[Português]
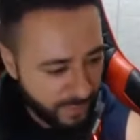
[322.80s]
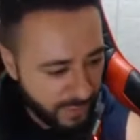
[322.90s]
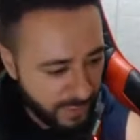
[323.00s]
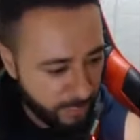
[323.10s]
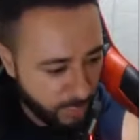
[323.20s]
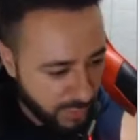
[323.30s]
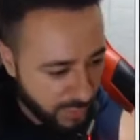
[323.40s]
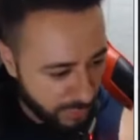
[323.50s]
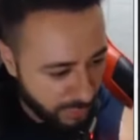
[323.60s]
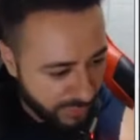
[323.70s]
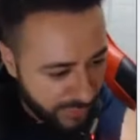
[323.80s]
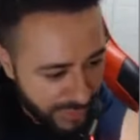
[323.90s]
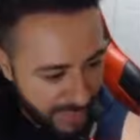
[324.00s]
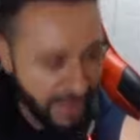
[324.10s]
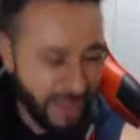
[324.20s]
É pro camp.
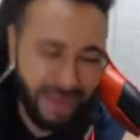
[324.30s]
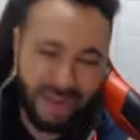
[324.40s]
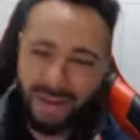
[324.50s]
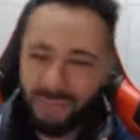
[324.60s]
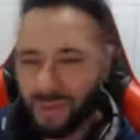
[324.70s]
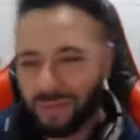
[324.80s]
Ah, mas eu